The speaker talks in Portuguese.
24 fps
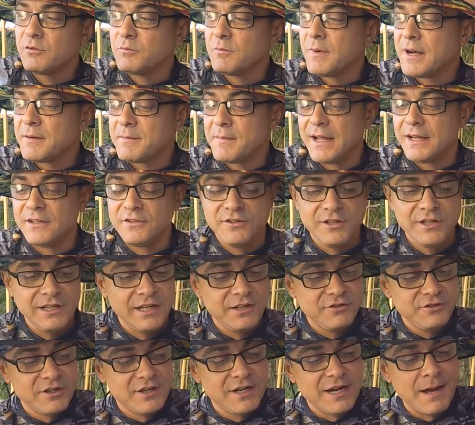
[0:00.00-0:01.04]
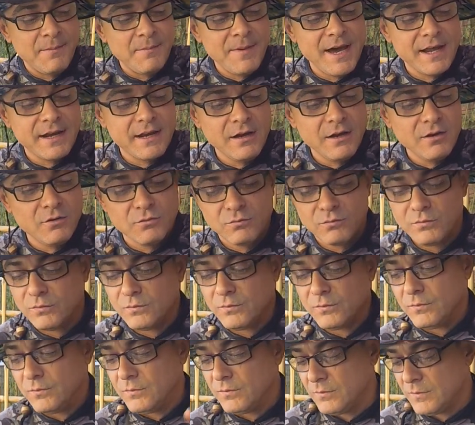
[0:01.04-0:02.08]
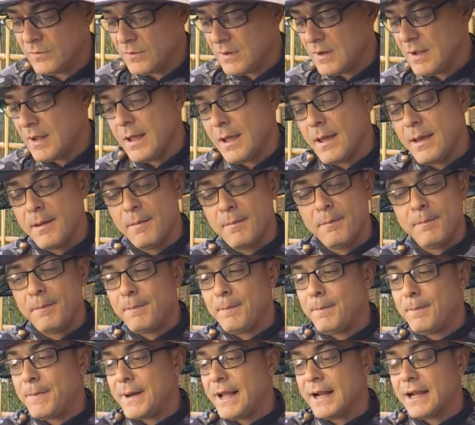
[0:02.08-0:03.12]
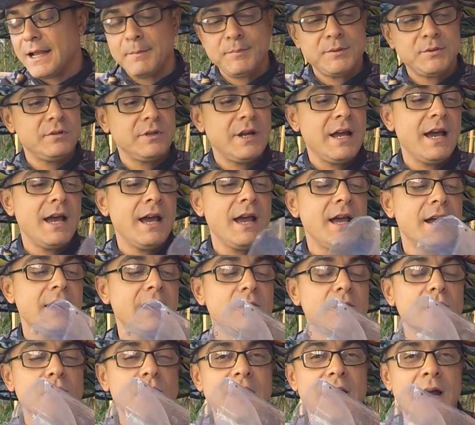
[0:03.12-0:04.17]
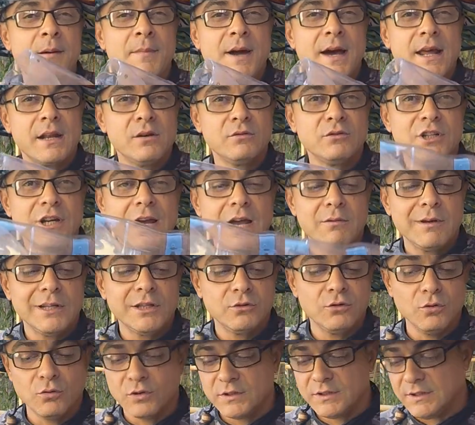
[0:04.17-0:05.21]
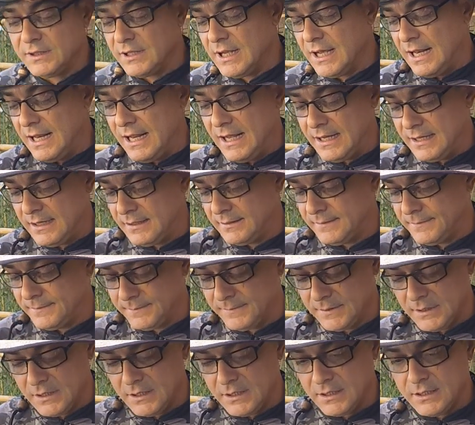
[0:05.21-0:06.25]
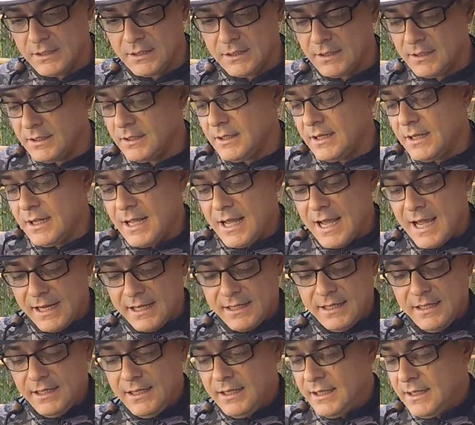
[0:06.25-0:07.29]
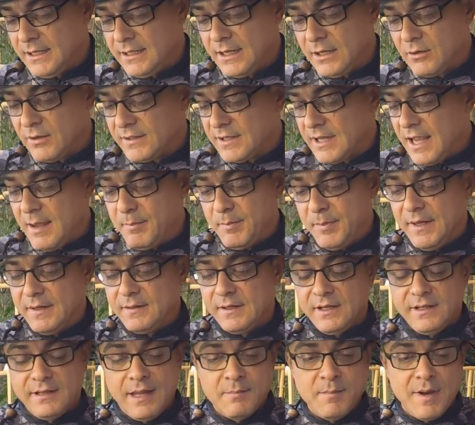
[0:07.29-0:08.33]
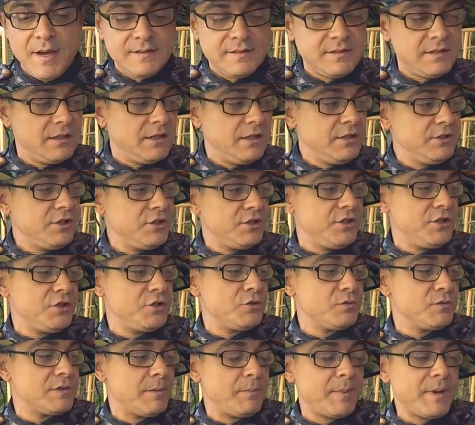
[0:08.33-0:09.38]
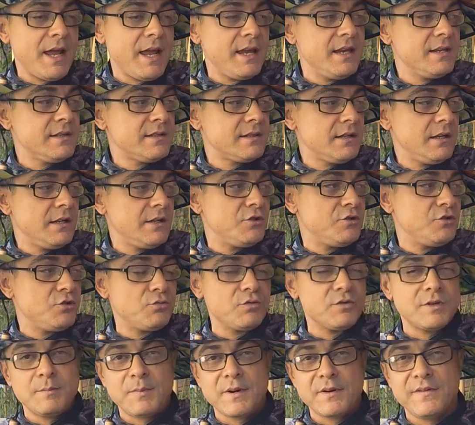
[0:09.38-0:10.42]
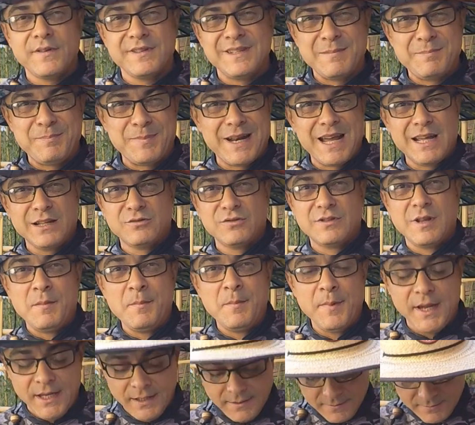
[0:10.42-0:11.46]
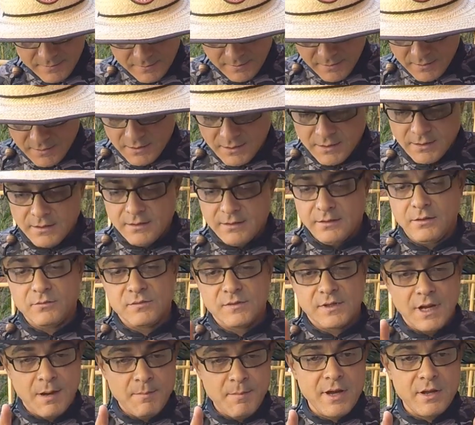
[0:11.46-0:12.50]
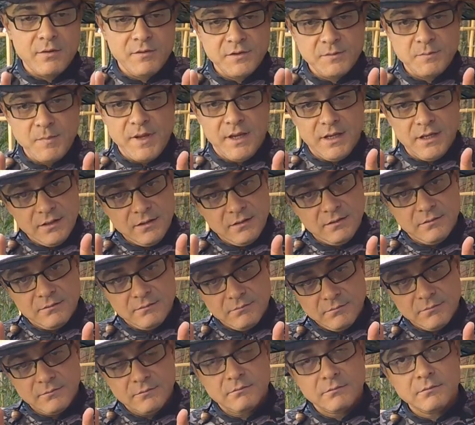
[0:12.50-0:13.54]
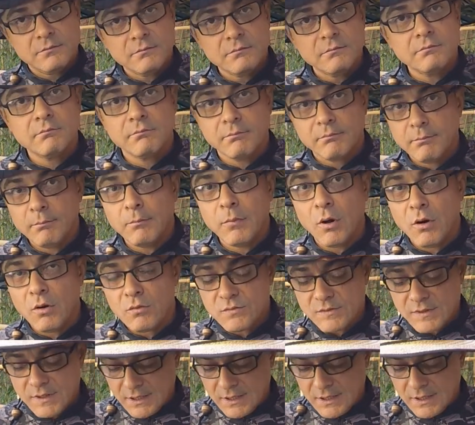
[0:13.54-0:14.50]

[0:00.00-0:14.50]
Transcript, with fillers: uma armadilha de camarão para capturar o camarão de água doce, galera. Aqui na nossa represa que tem bastante, a gente usa para isca, a gente usa para fazer pratos também. Tem uns camarões bem bons